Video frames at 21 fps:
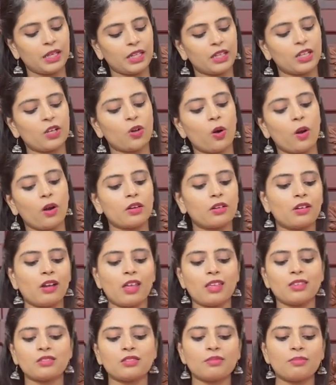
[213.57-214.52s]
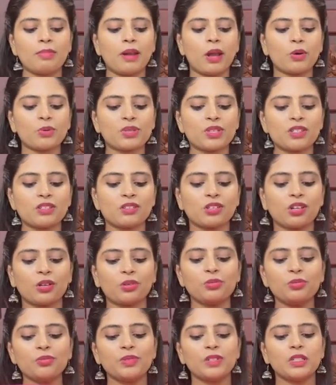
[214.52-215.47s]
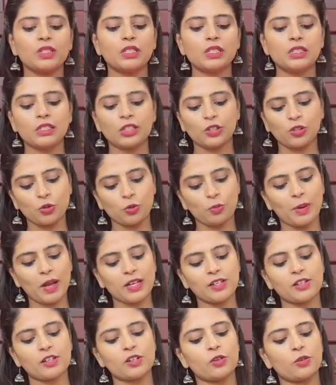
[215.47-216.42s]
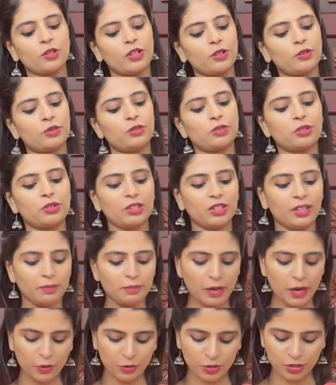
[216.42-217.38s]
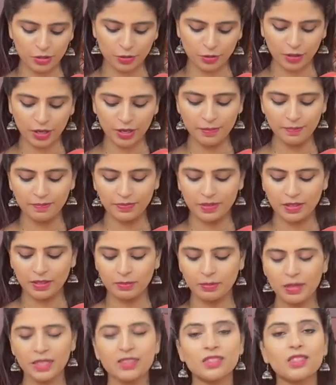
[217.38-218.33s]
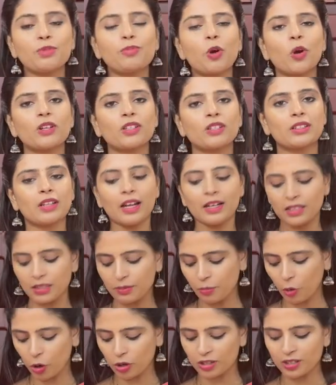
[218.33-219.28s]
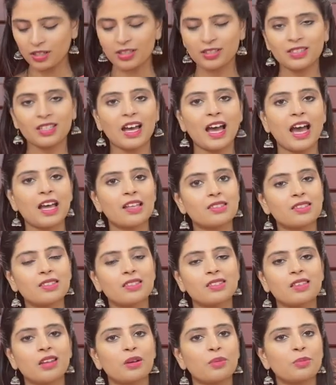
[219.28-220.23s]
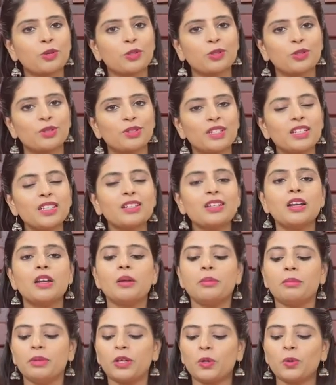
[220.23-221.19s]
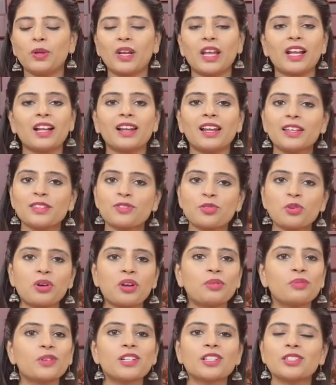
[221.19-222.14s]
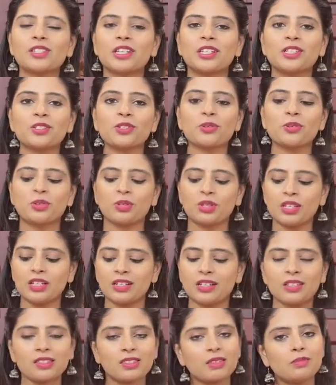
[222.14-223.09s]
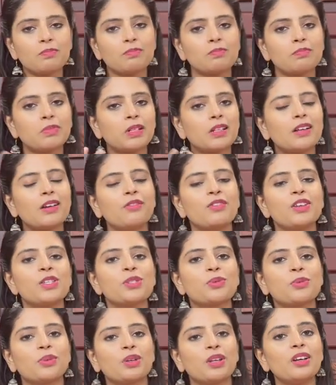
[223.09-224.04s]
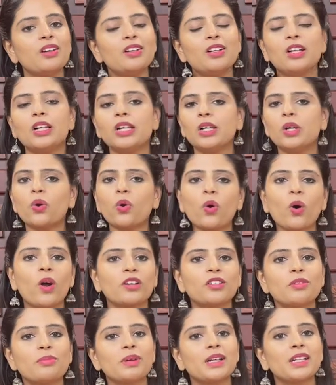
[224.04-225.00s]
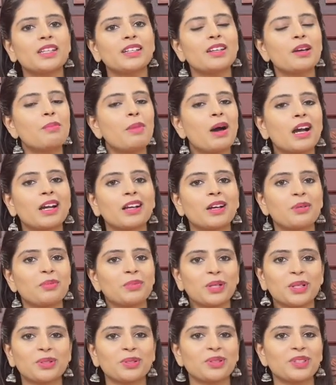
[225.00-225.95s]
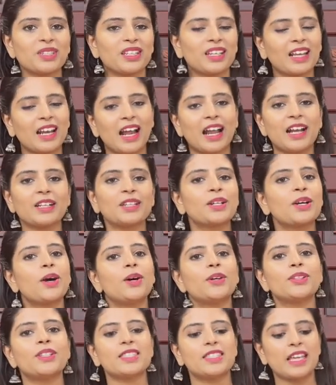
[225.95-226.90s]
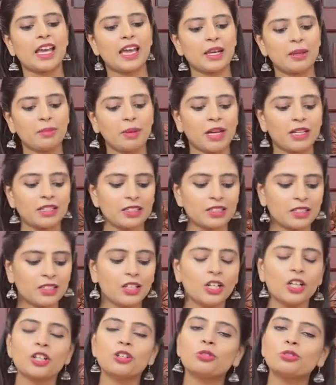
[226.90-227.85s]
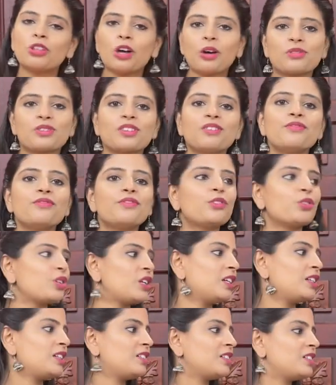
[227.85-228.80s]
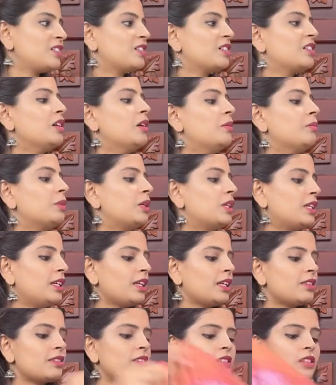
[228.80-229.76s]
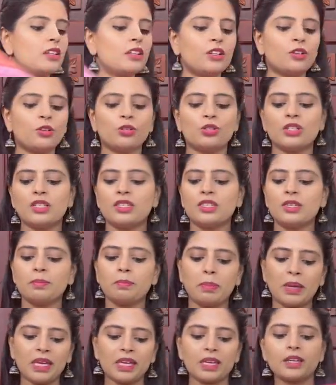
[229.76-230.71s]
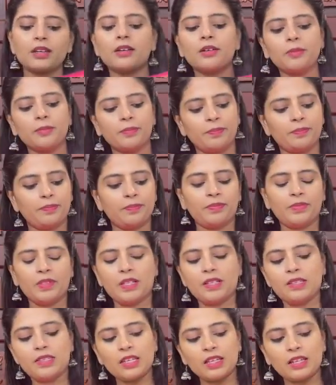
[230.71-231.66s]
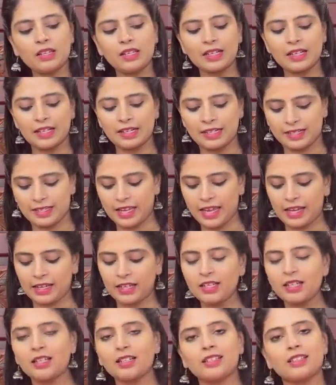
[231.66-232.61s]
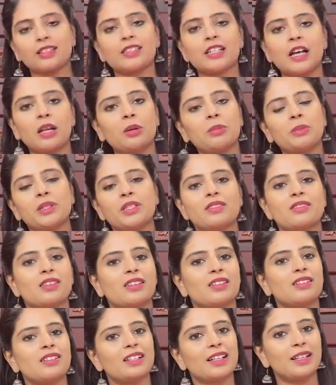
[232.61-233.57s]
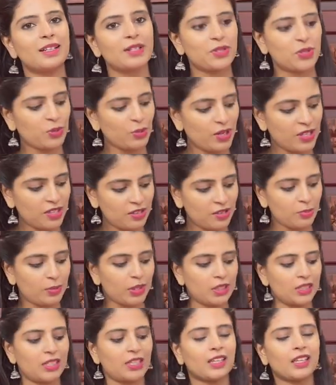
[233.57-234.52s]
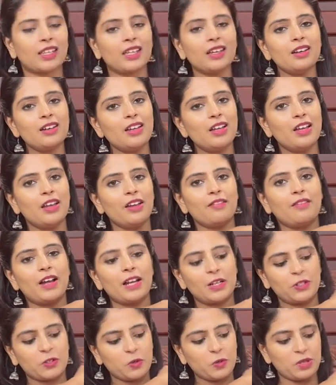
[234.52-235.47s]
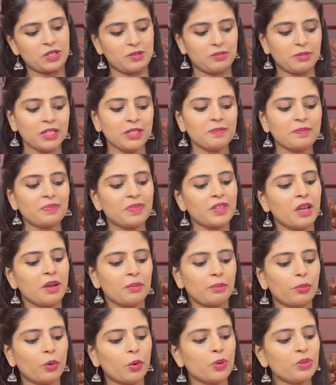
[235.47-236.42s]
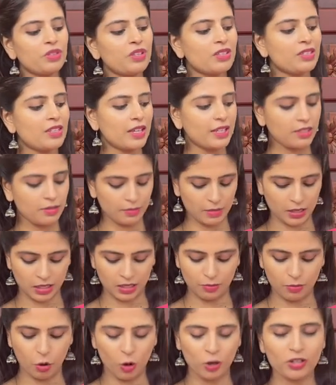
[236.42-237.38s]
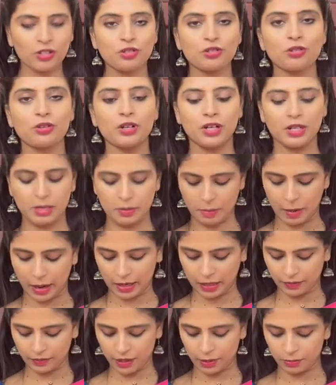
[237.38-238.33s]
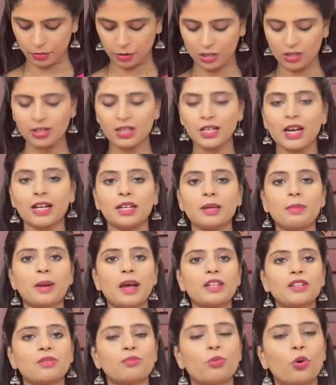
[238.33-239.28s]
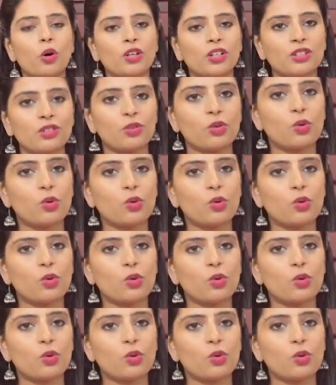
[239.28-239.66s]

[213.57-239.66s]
మనకి కాంట్రాస్ట్ బ్లౌజ్ ఇచ్చారు టిష్యూ ప్యాటర్న్లోనే ఉంటుంది బ్లౌజ్ కూడా పెద్ద బార్డర్ అంటే ఈ బార్డర్ అంతా హ్యాండ్స్ కి సరిపోతుంది మీరు నెక్ లైన్స్ కూడా వర్క్ చేయించుకోవద్దండి సింపుల్గా వేసుకున్న లుక్ ఆటోమేటిక్ గా బాగా కనబడుతుంది గ్రాండ్గా ఉంది శారీ ప్యాటర్న్ టూ థౌజండ్ ఫోర్ హండ్రెడ్ మనం నెక్స్ట్ కలర్ వచ్చేసి పింక్ సింగిల్ కలర్ శారీ అంటే చాలామంది సింగిల్ కలర్స్ కూడా ఇష్టపడతారు కదా వాళ్ళ కోసమే బోత్ ద సైడ్స్ మనకి బార్డర్స్ చూడండి పైన వైపున కడీ ప్యాటర్న్ బార్డర్